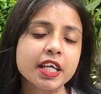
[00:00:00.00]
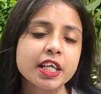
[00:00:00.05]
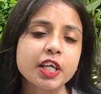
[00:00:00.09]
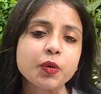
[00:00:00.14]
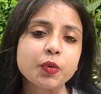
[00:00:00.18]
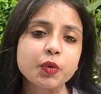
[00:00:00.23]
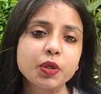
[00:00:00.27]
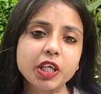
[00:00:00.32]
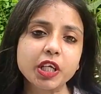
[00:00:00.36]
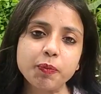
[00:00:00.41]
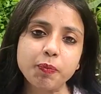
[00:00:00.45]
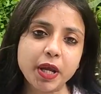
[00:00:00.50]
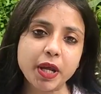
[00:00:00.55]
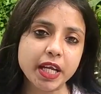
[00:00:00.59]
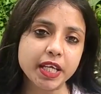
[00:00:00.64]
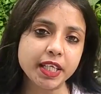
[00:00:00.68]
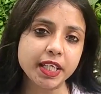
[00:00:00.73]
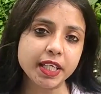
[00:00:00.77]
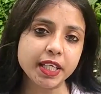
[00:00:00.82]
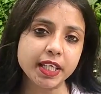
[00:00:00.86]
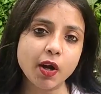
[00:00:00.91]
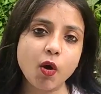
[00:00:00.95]
कि उनकी
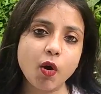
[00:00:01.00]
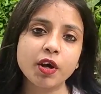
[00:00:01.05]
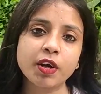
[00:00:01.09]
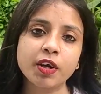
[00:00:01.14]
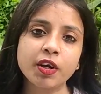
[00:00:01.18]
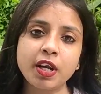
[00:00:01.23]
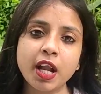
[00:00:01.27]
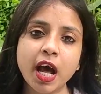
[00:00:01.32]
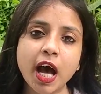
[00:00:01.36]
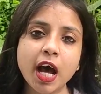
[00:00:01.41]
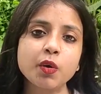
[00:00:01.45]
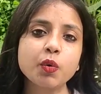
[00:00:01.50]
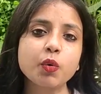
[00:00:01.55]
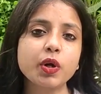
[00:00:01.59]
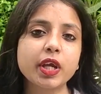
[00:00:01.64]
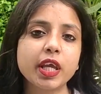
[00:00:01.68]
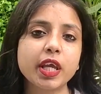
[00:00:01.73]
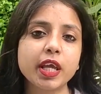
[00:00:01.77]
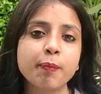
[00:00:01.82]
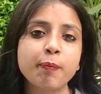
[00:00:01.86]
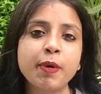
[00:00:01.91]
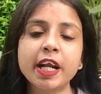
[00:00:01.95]
बेटी और लालू
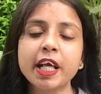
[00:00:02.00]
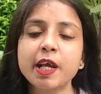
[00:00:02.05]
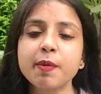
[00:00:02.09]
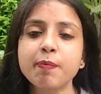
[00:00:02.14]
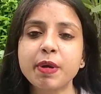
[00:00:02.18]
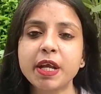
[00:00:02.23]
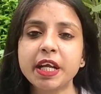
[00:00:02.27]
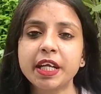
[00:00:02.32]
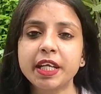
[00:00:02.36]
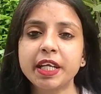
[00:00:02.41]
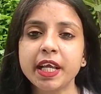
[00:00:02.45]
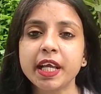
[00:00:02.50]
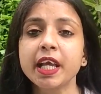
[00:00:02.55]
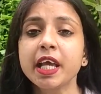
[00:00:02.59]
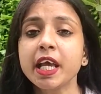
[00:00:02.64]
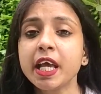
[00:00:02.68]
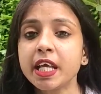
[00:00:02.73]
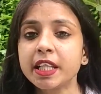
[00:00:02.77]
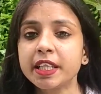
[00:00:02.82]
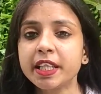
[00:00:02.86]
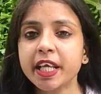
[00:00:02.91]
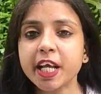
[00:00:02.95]
के बड़े बेटे
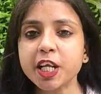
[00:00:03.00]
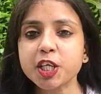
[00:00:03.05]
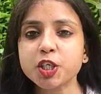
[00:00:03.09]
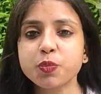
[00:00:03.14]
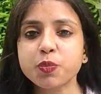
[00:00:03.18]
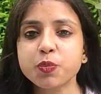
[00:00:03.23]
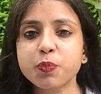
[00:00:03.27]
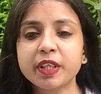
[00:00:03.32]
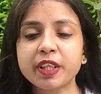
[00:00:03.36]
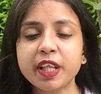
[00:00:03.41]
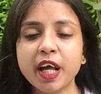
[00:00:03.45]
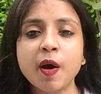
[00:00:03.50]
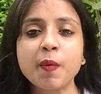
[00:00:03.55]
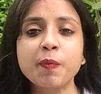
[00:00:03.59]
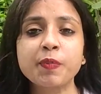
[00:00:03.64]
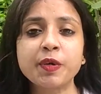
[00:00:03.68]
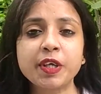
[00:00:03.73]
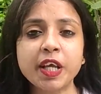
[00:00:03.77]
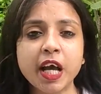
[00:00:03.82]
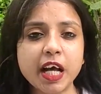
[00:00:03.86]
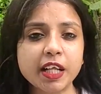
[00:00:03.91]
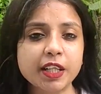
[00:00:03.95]
तेज
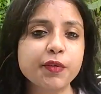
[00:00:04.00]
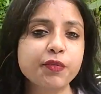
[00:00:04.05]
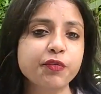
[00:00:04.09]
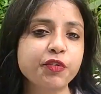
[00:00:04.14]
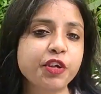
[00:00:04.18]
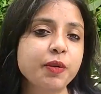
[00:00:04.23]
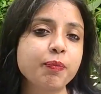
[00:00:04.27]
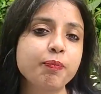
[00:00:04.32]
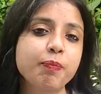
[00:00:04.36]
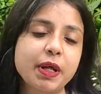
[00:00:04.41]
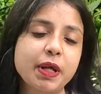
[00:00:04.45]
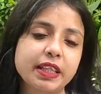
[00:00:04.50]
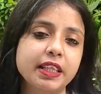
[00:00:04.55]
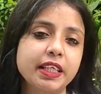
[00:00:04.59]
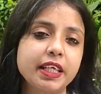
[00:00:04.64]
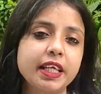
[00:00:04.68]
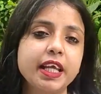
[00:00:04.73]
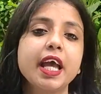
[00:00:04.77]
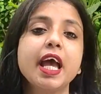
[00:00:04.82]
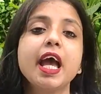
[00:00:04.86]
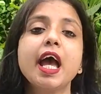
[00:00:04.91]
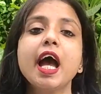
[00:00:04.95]
प्रताप यादव की पत्नी